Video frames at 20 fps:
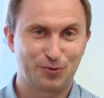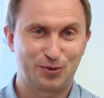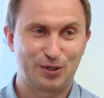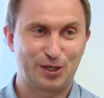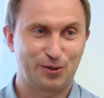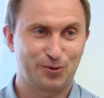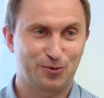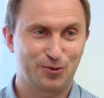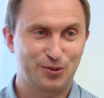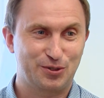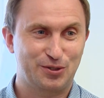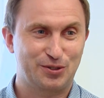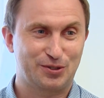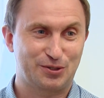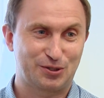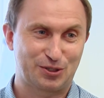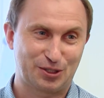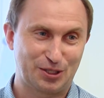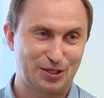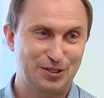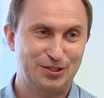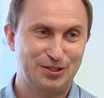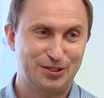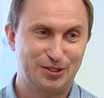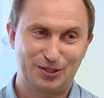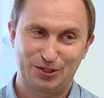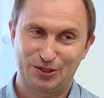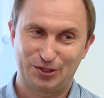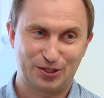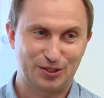удалось 6
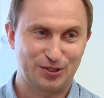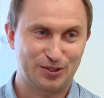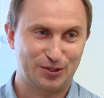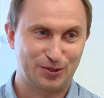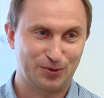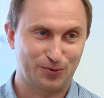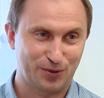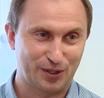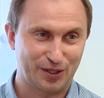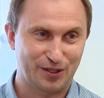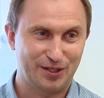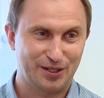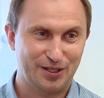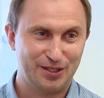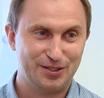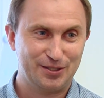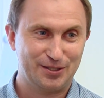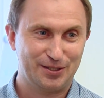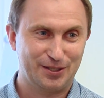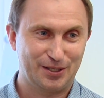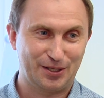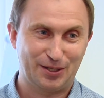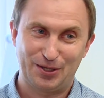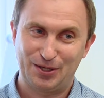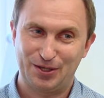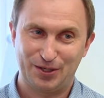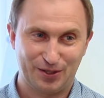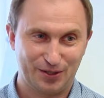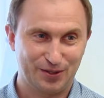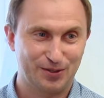из 6 угадать,
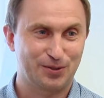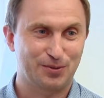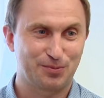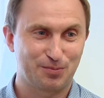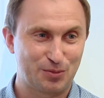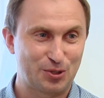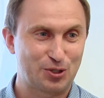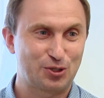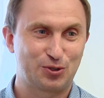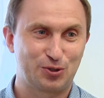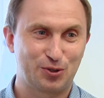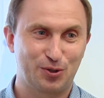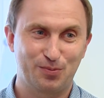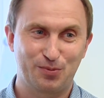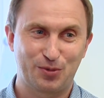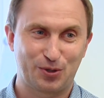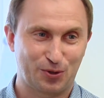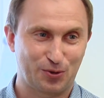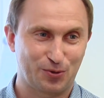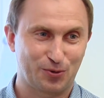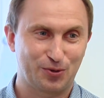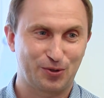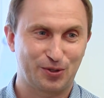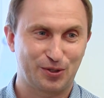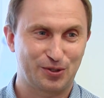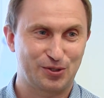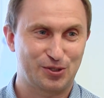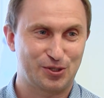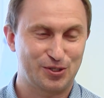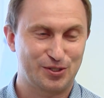и мы ждем, кто
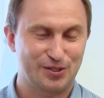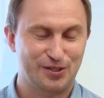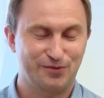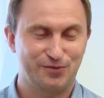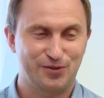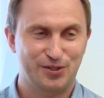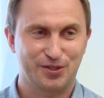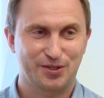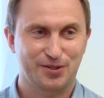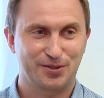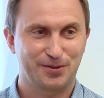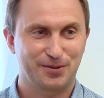этот счастливчик.